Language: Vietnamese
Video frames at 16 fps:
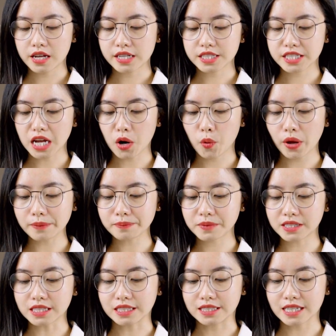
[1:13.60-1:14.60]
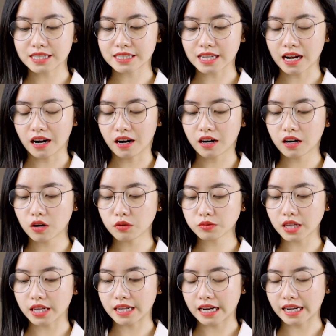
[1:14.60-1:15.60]
Trang web chỉ ra rằng không
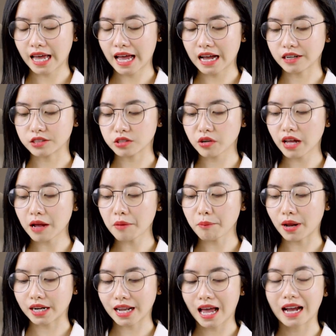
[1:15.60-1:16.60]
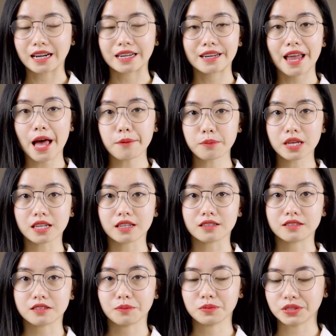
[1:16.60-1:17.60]
thể đặt hàng cho các mặt hàng đã bị
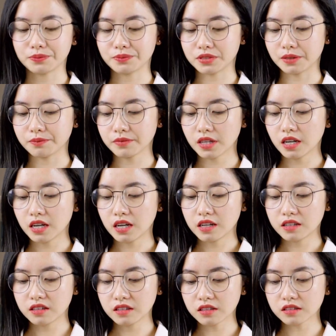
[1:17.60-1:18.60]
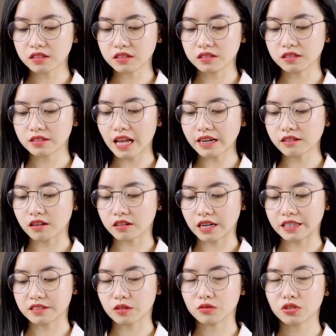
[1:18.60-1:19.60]
chấm chấm chấm những thứ đã được
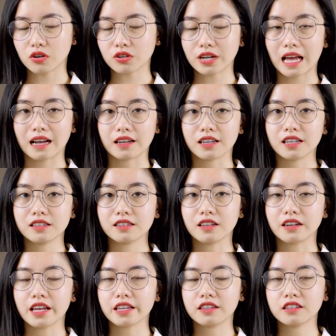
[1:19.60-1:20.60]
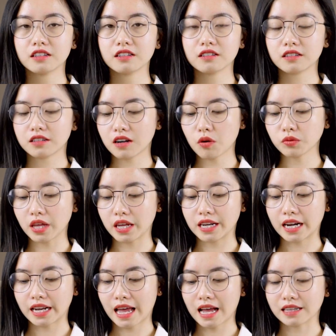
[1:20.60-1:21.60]
đánh dấu rõ ràng thì ở đây những không thể
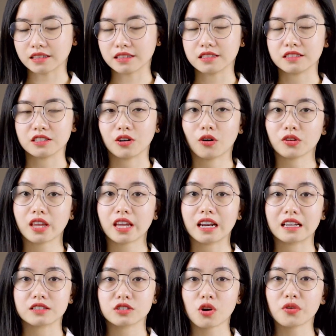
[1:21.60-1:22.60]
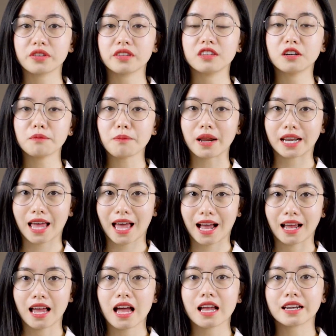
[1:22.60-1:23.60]
đặt hàng thì chỉ có thể là cho những mặt hàng
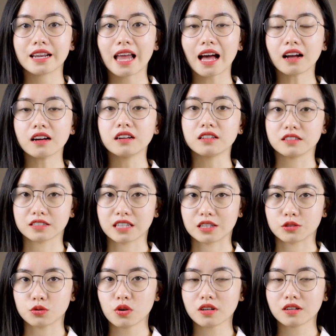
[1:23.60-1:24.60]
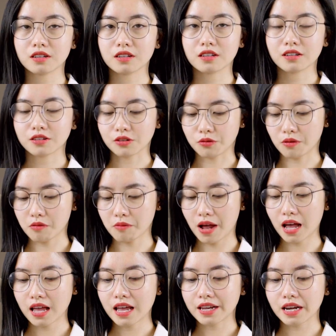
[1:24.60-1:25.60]
đã ngừng sản xuất đúng không
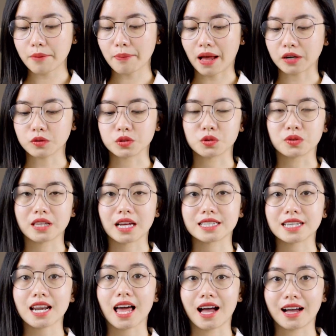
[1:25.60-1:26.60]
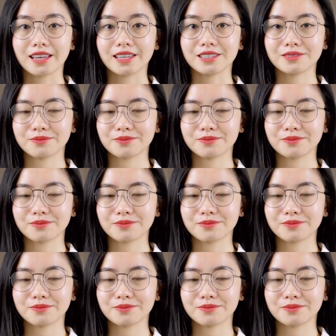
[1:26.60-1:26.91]
ạ? Đáp án của chúng ta sẽ là A.